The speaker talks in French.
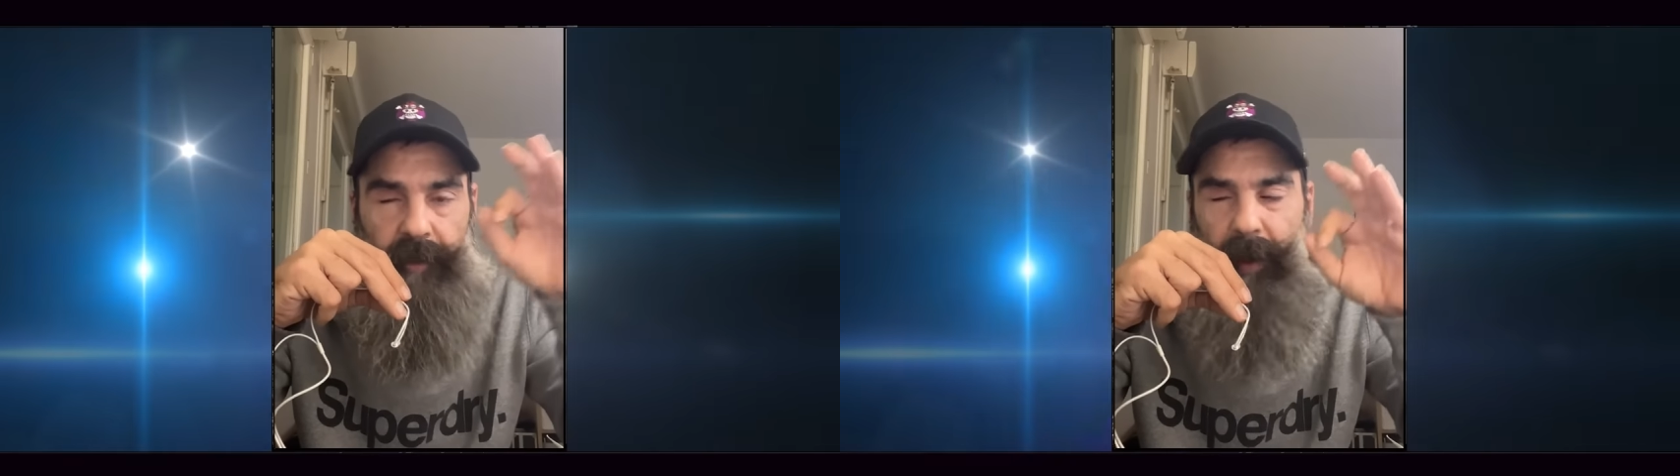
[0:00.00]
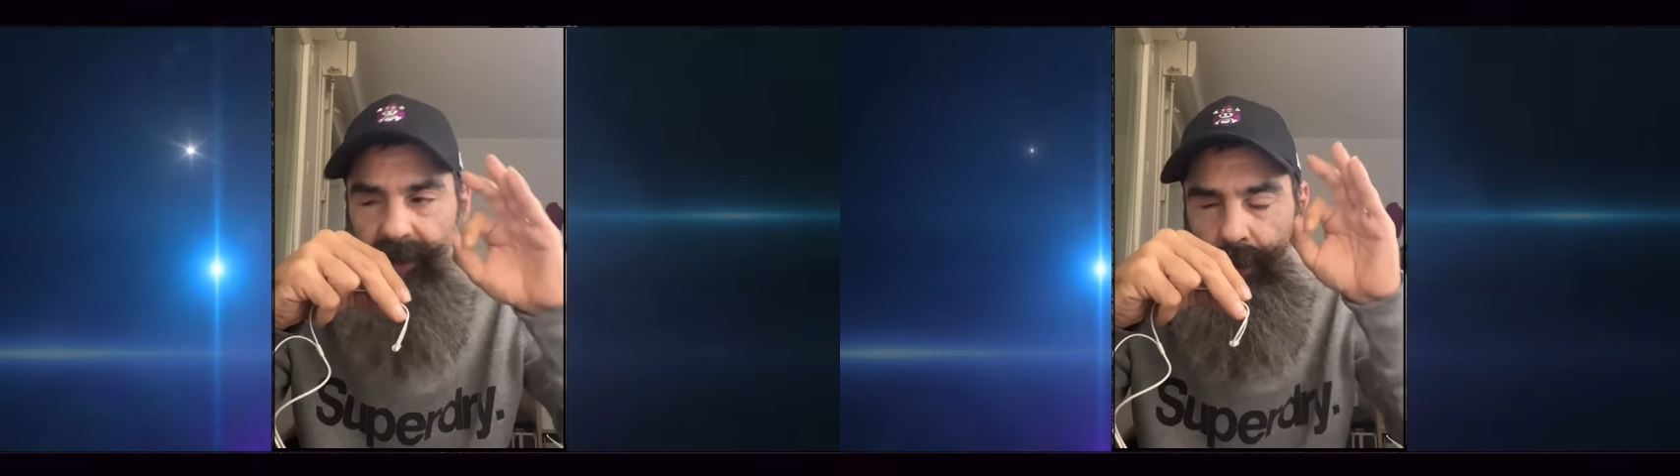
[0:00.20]
en
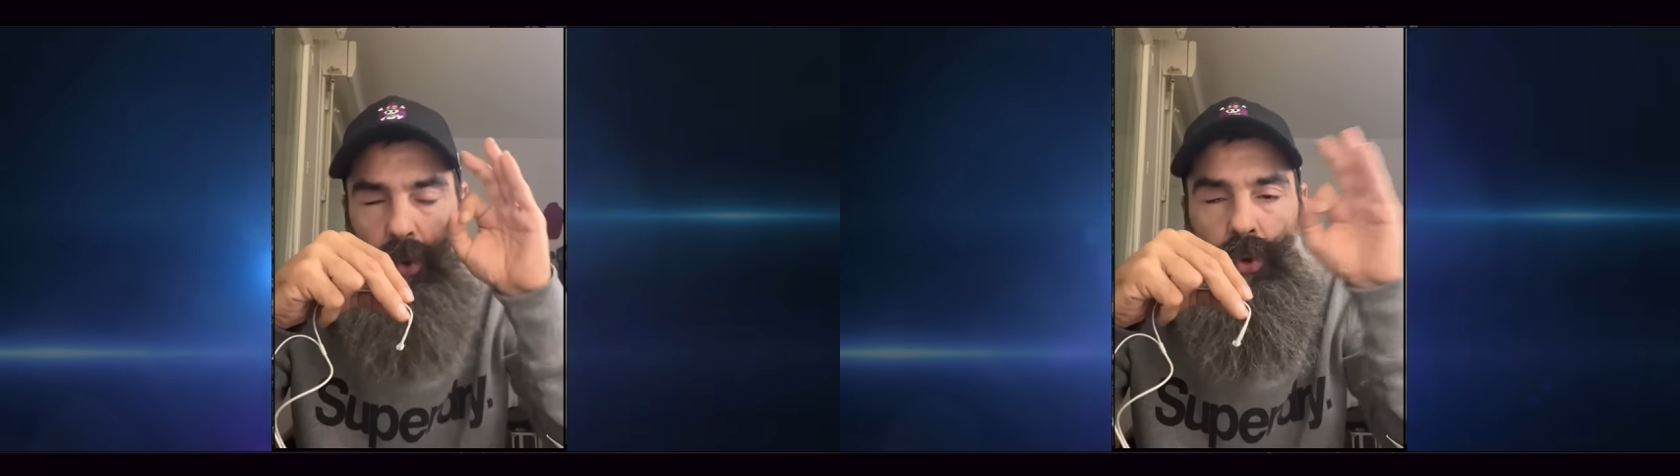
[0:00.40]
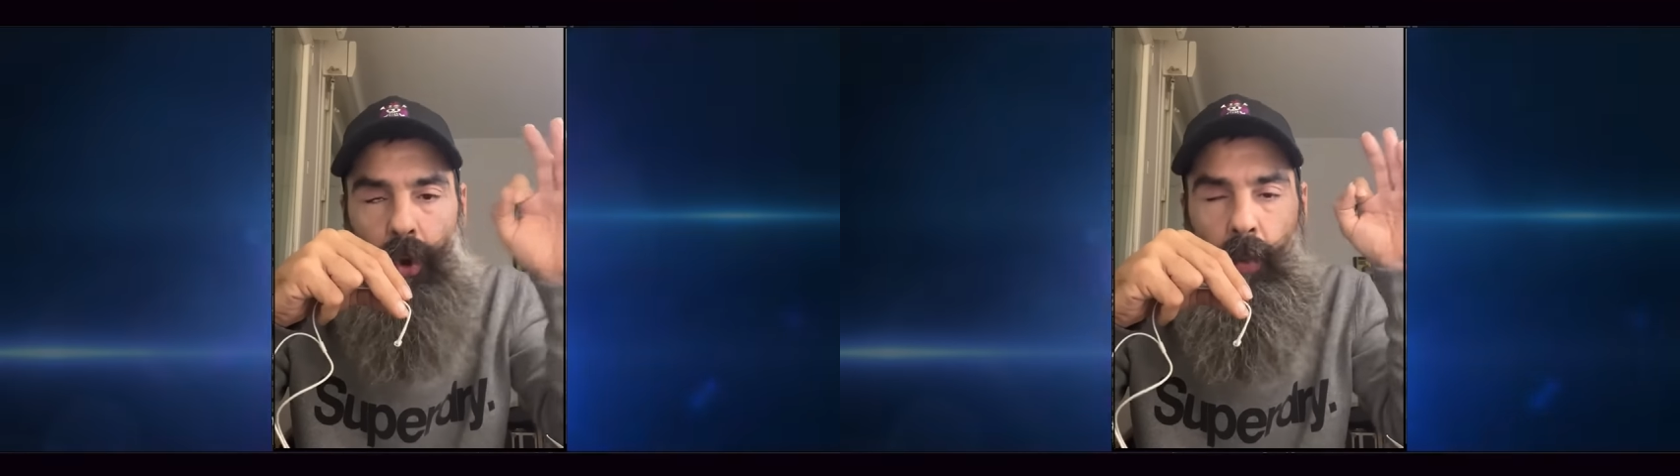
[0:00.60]
l'espace
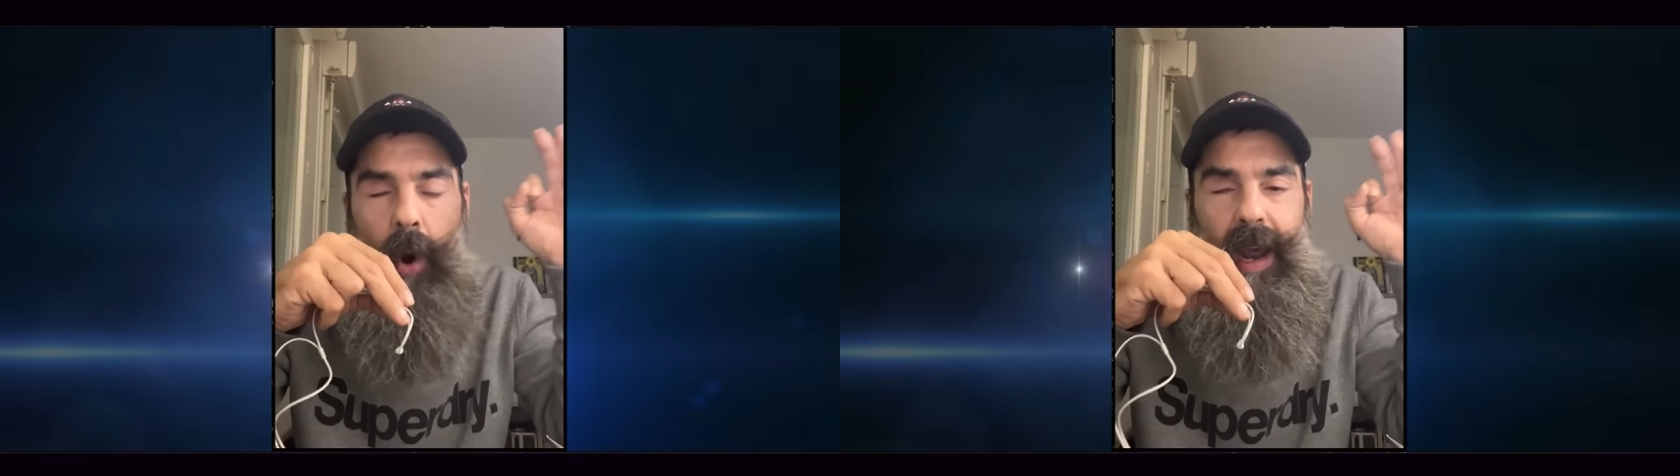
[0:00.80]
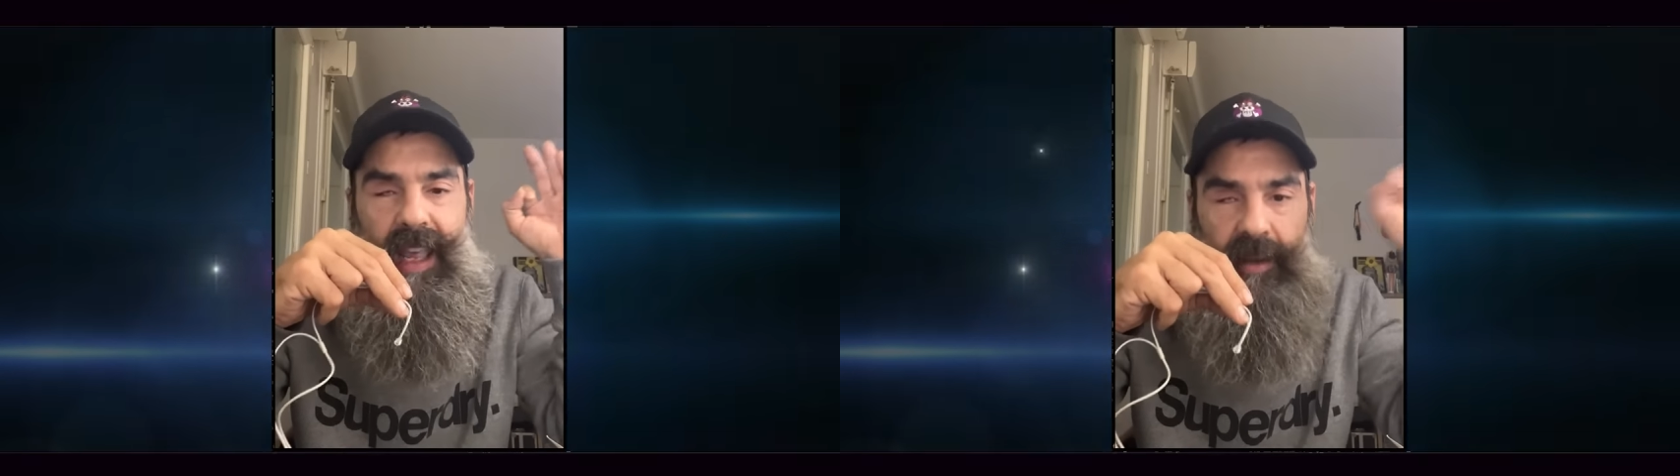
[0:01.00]
de deux
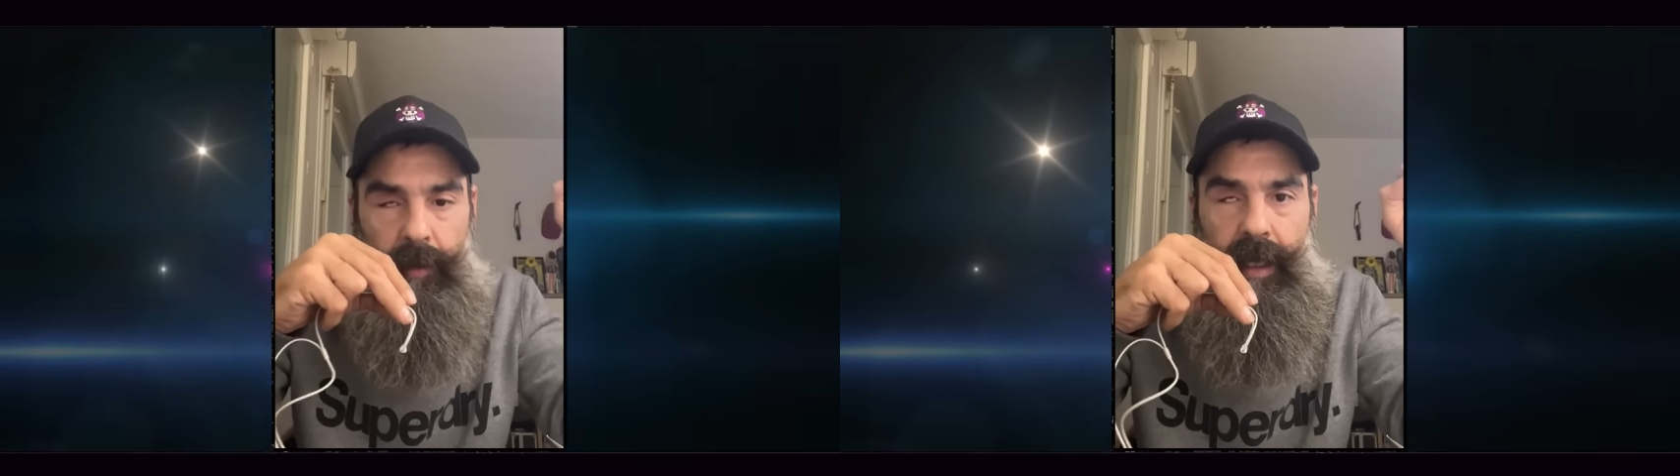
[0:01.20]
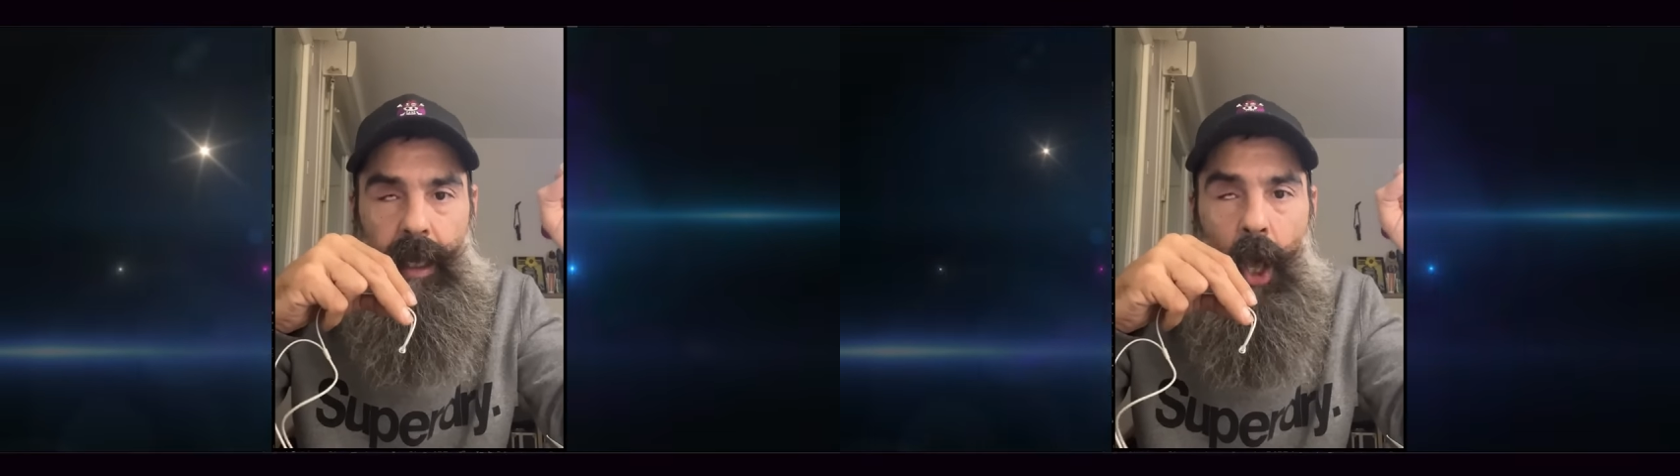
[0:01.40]
mois et
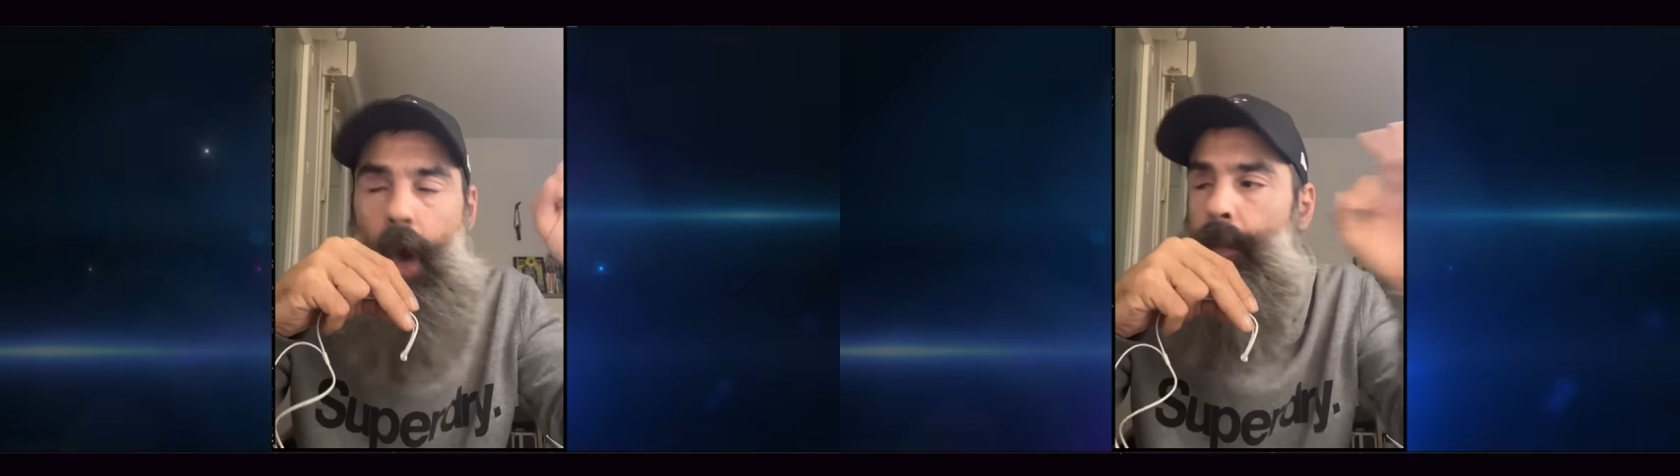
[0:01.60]
demi